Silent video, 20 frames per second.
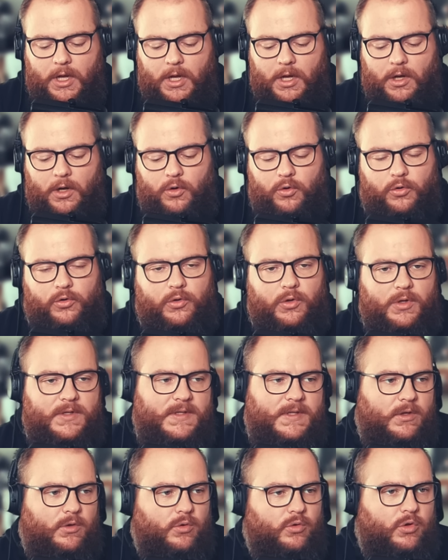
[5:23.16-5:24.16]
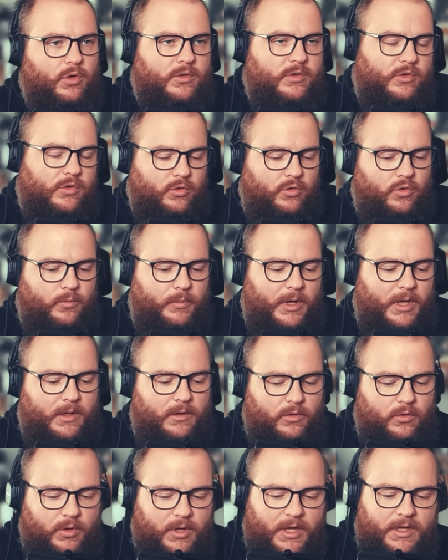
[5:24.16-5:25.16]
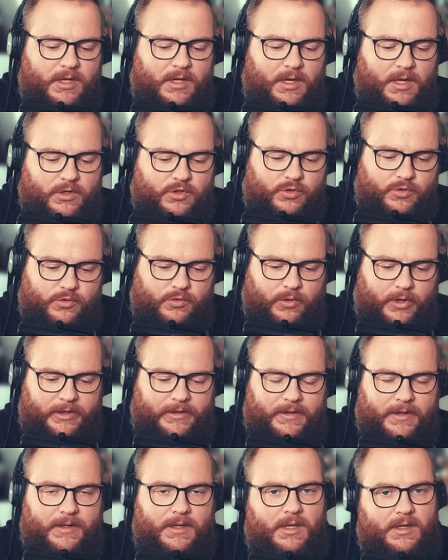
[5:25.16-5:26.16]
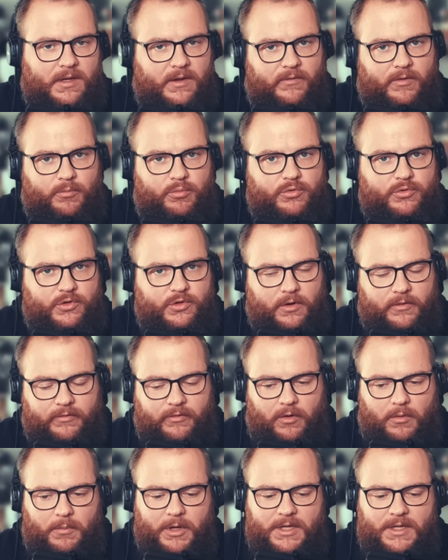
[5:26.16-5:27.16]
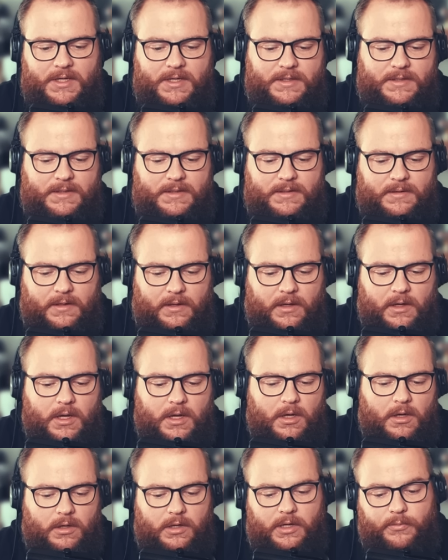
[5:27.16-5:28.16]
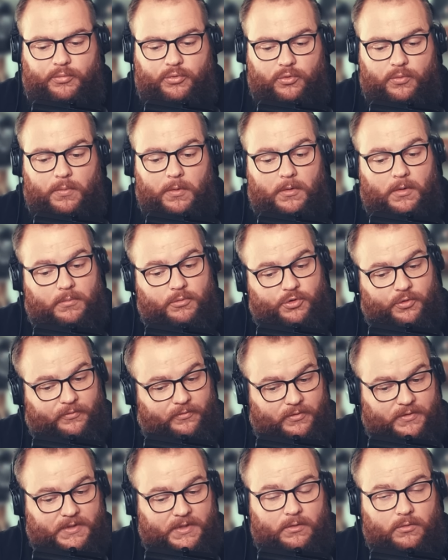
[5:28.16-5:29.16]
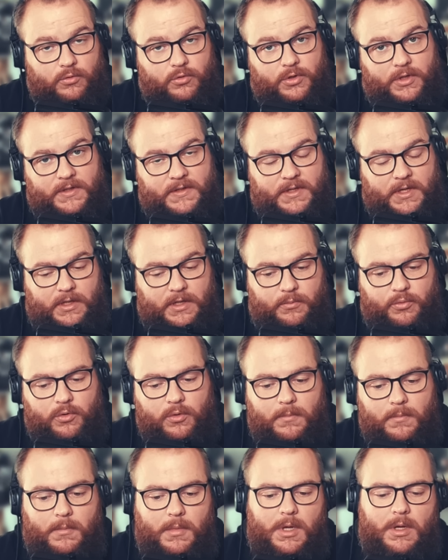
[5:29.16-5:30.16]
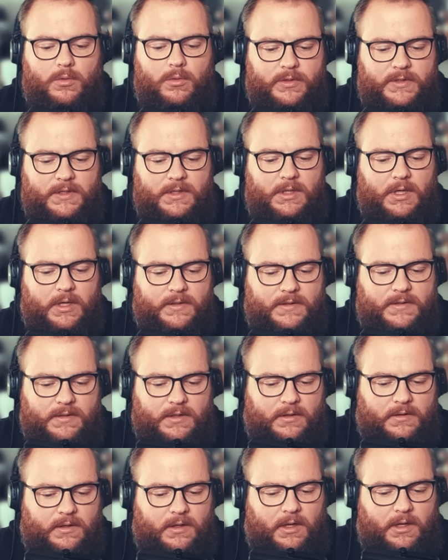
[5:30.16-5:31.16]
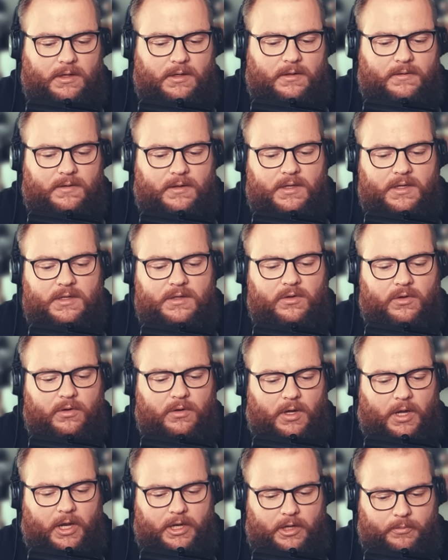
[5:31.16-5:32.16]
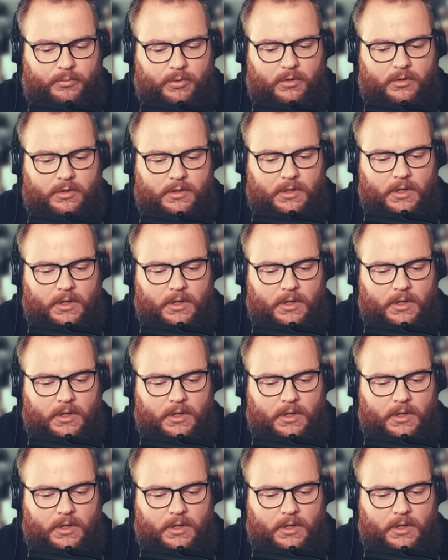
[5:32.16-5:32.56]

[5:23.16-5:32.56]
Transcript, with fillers: Le truc, c'est que dans ce domaine de gagner de l'argent sur internet, il y avait plusieurs formats qui existaient. Les pubs, comme je faisais, où tu t'inscris des pubs, mais aussi un site internet qui était leader à l'époque